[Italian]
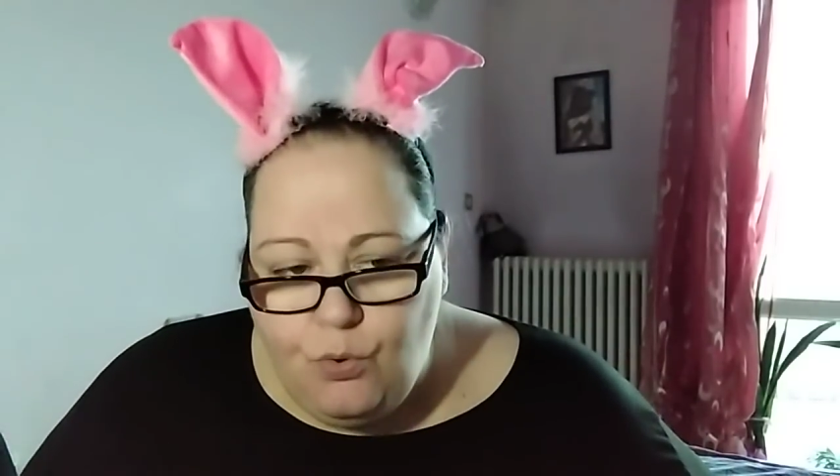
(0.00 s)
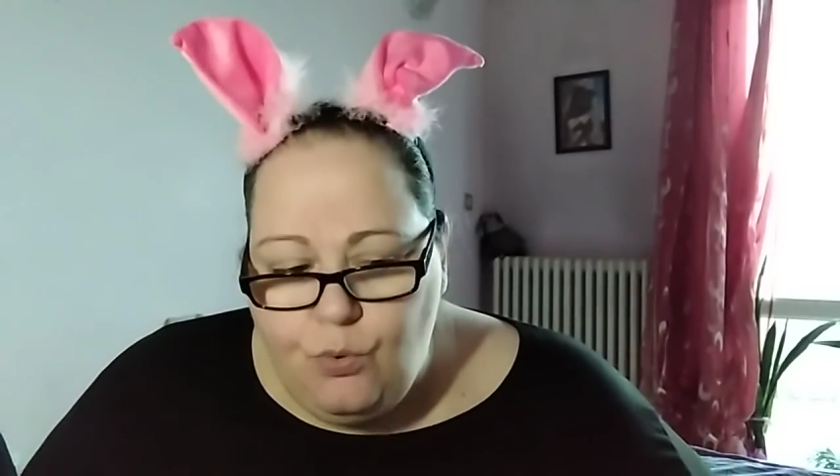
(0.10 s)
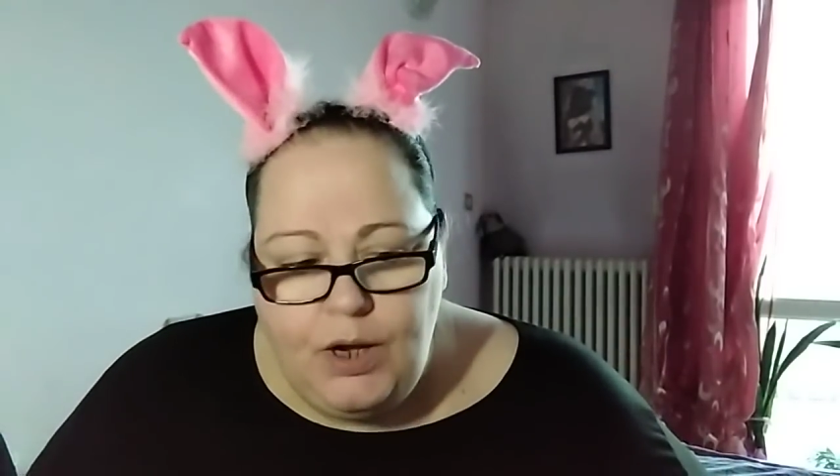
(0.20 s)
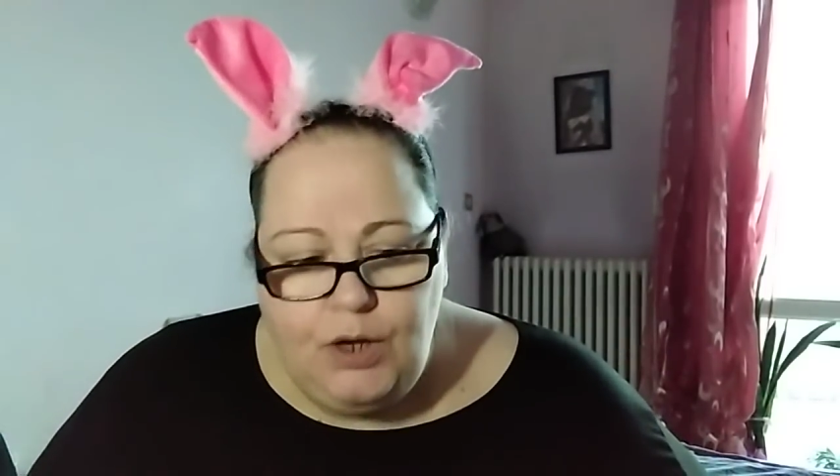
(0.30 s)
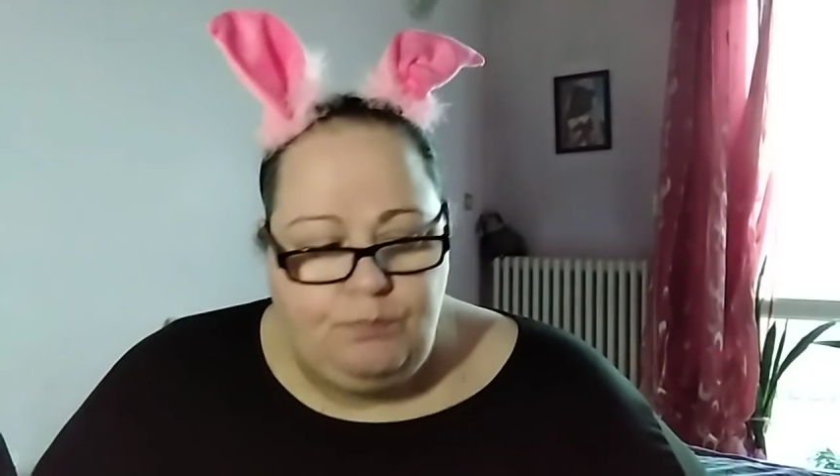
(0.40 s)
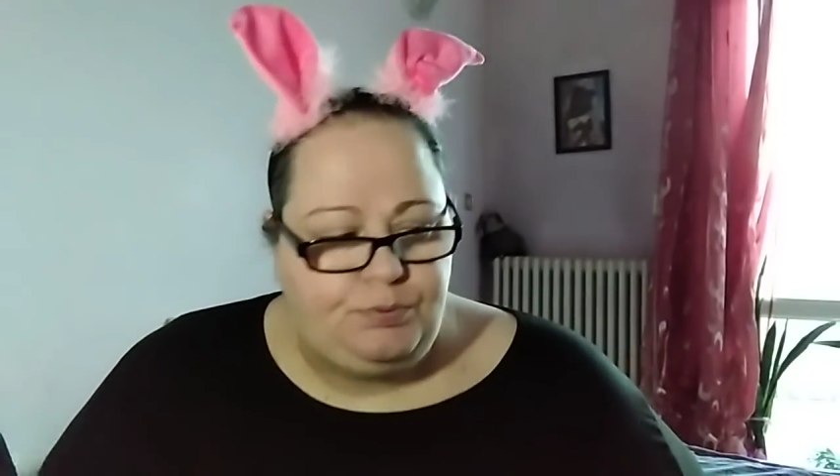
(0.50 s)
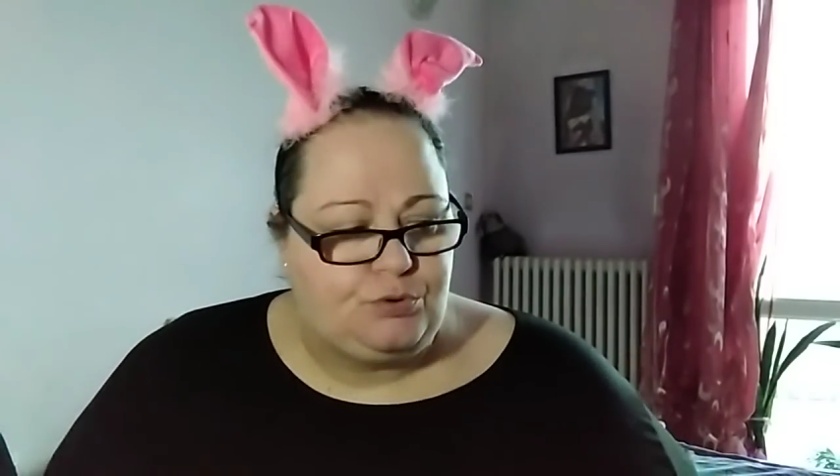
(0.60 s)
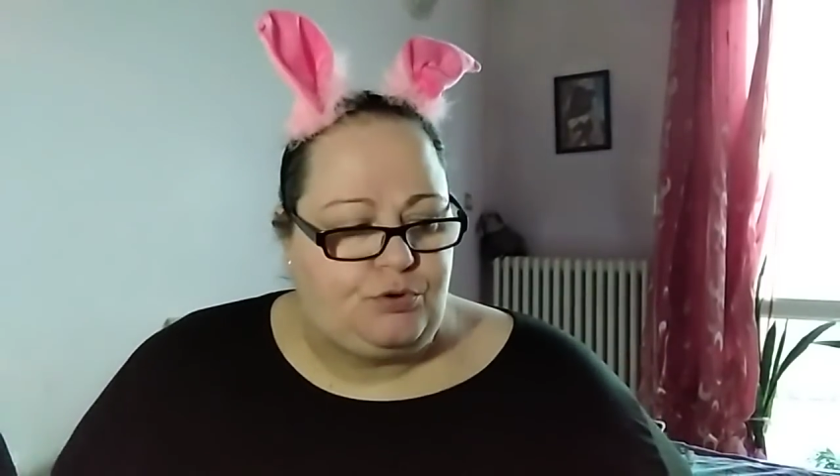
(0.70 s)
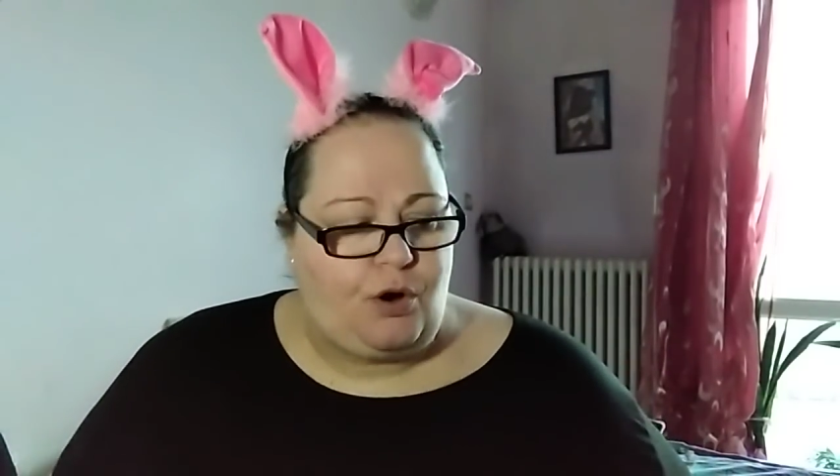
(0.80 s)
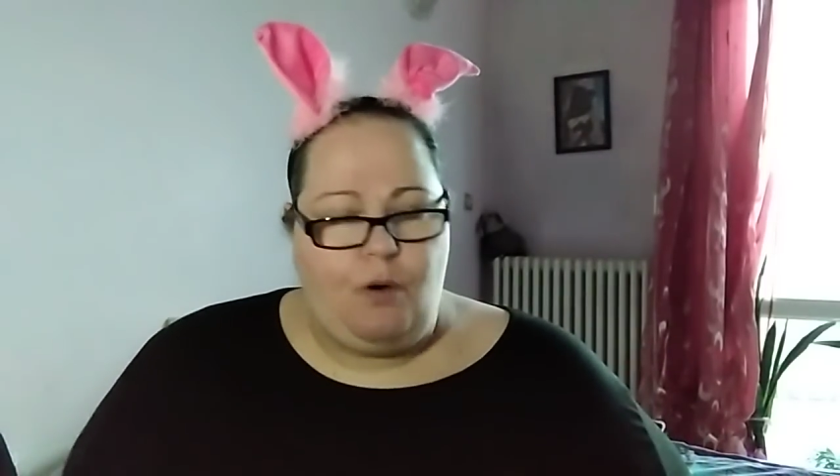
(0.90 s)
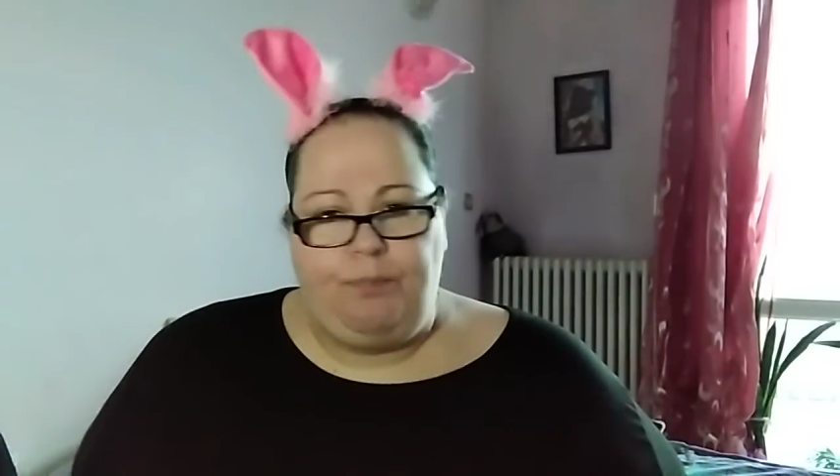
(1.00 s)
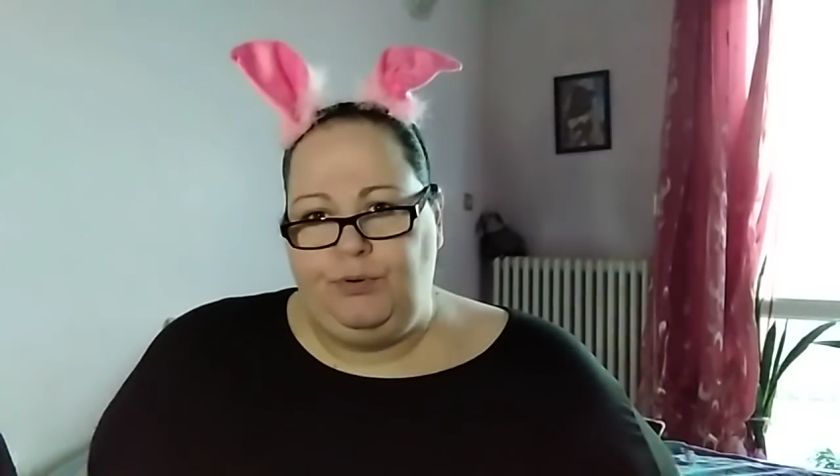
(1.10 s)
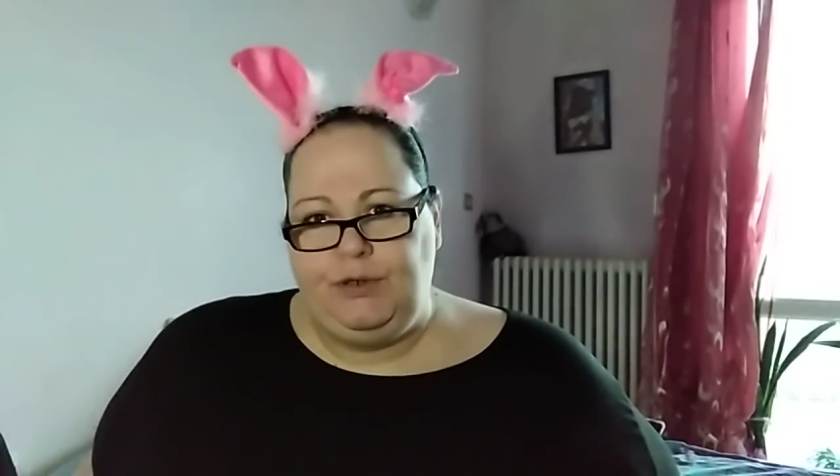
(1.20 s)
quello purtroppo,